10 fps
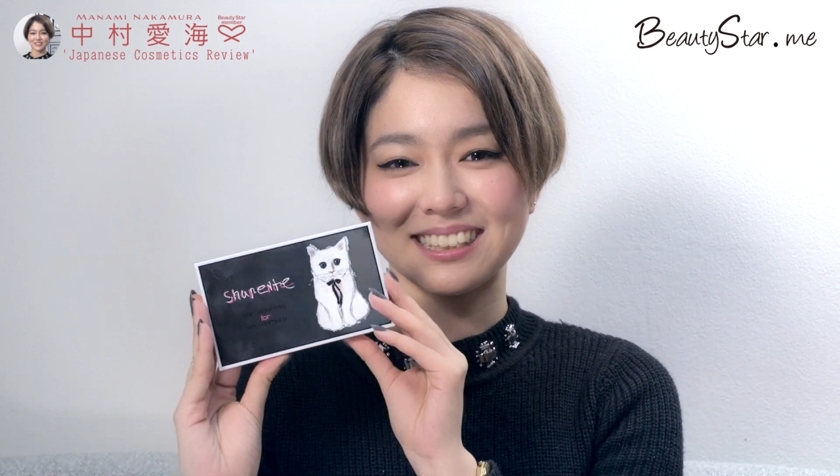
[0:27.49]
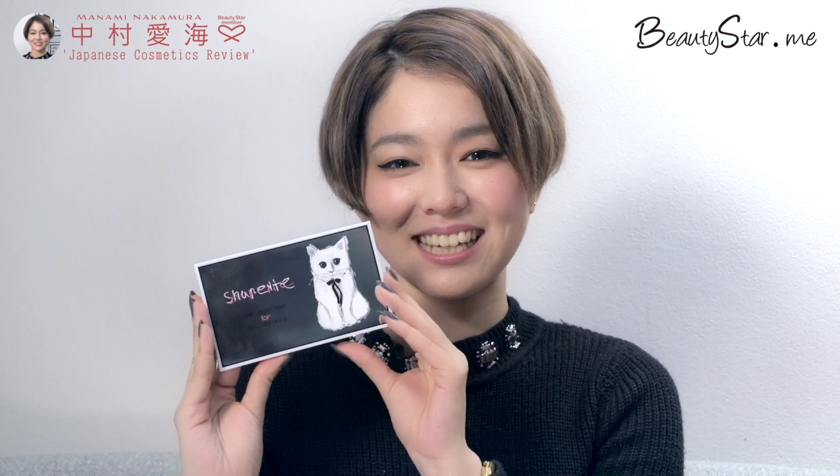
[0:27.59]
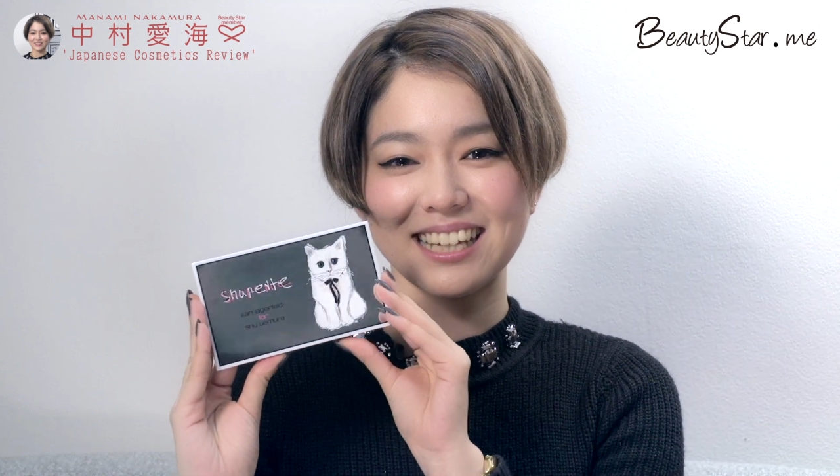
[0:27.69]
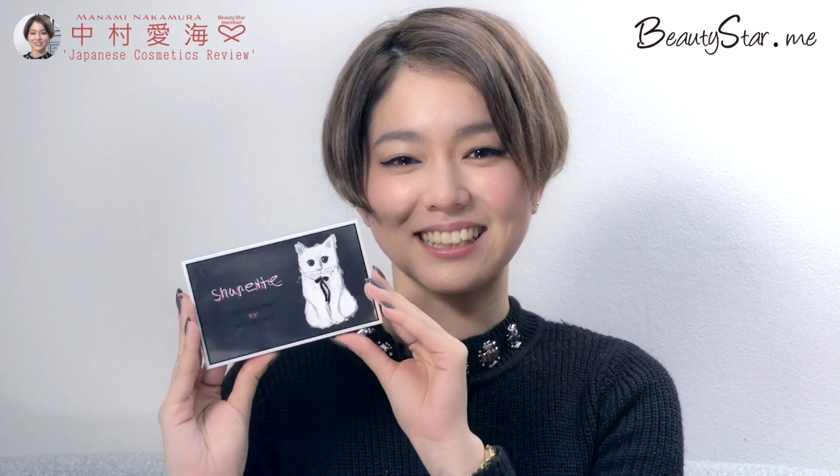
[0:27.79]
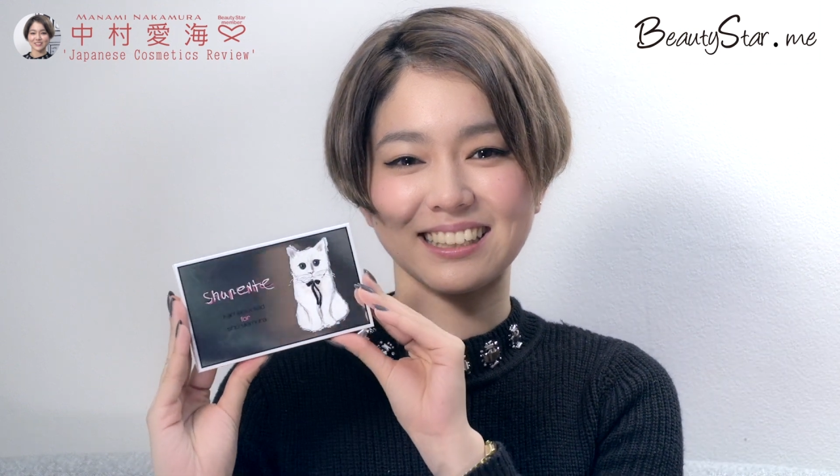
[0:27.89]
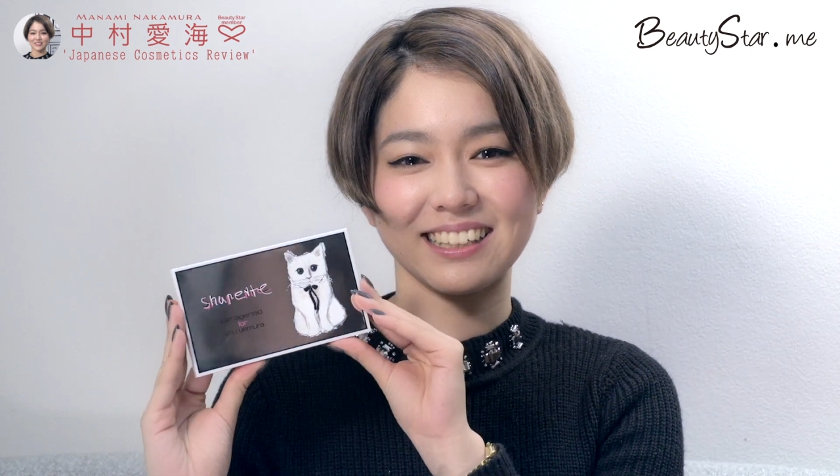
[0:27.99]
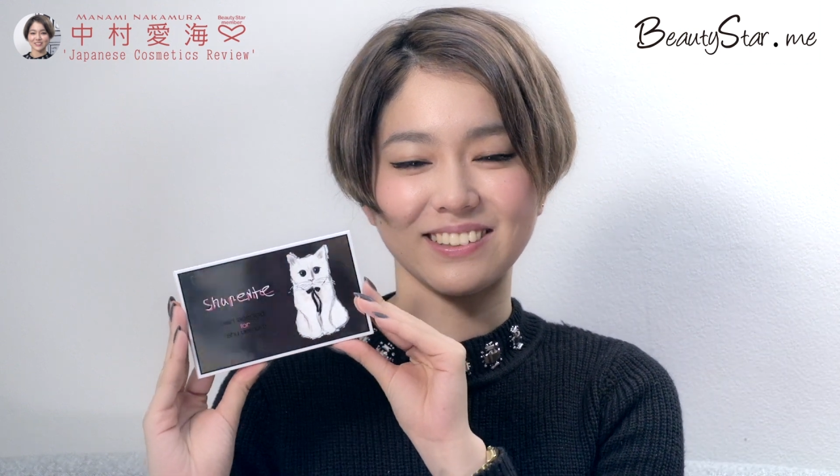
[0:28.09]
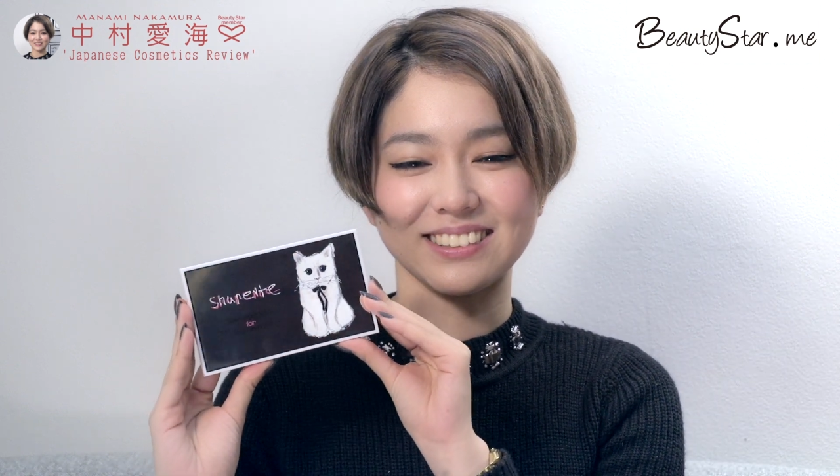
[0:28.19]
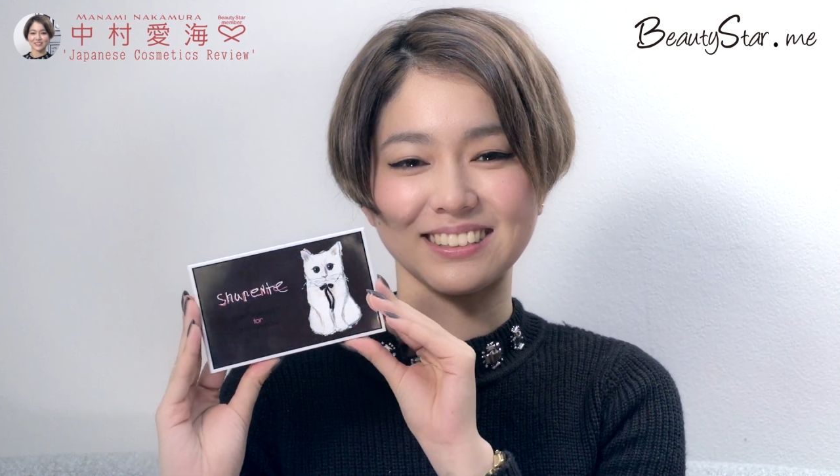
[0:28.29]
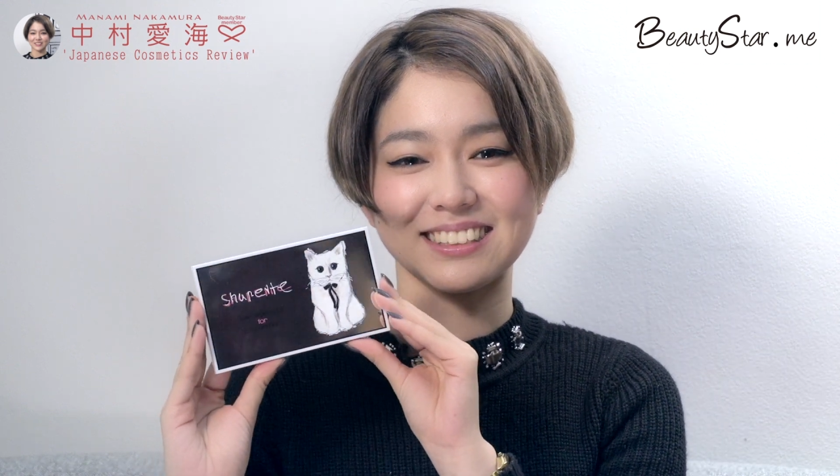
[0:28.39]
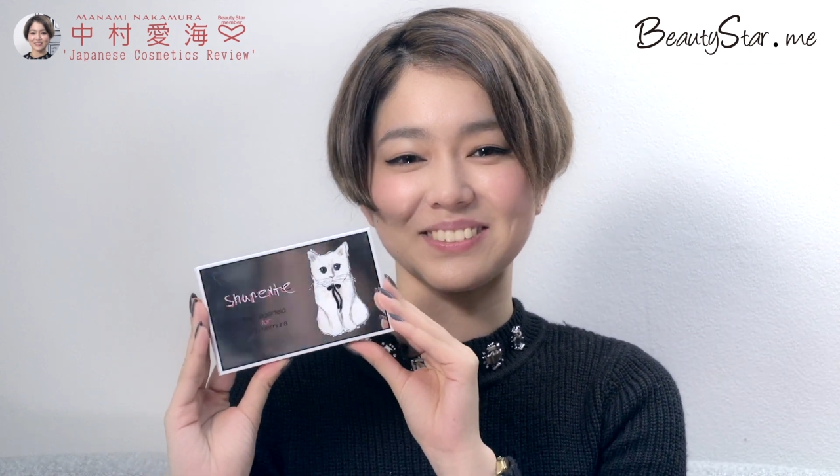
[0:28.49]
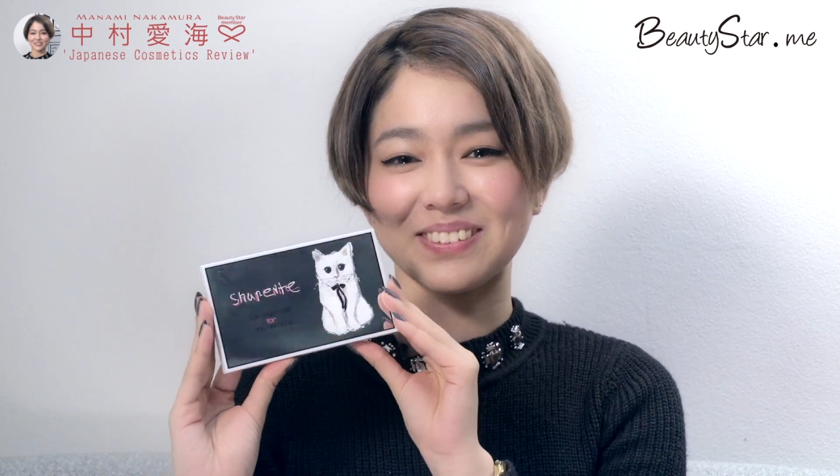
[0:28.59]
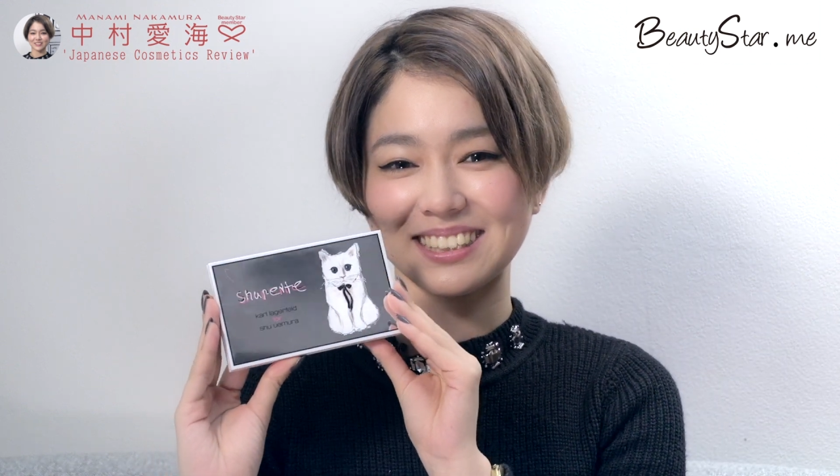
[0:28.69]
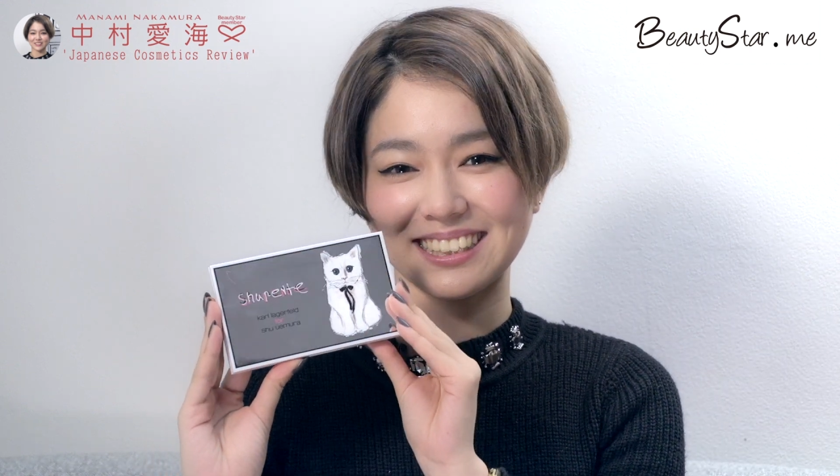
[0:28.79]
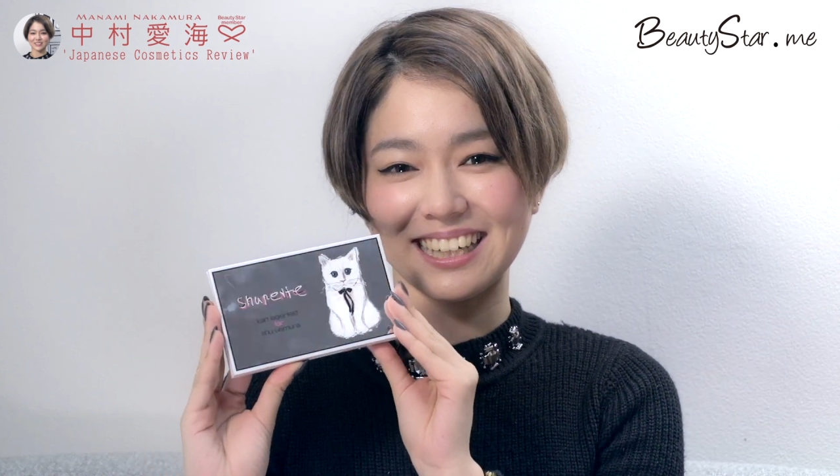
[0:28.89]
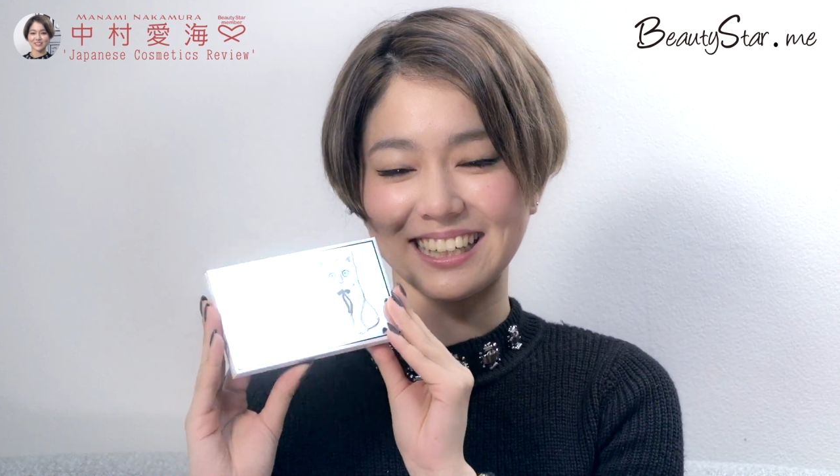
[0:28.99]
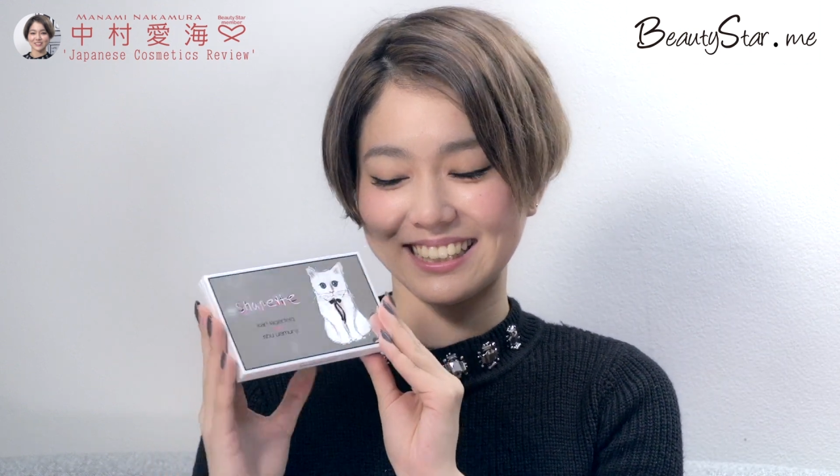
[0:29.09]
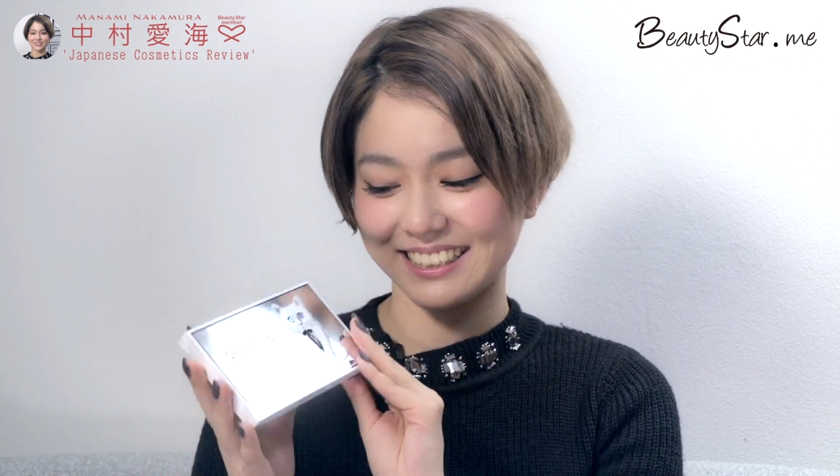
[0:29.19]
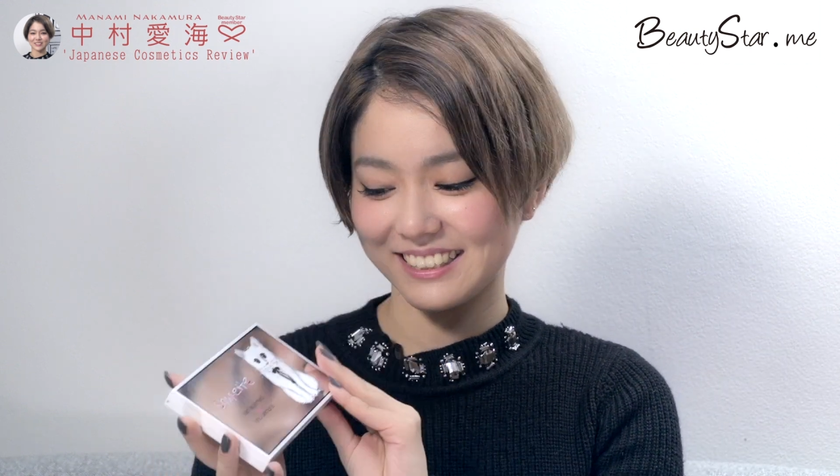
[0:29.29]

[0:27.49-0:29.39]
て購入しました。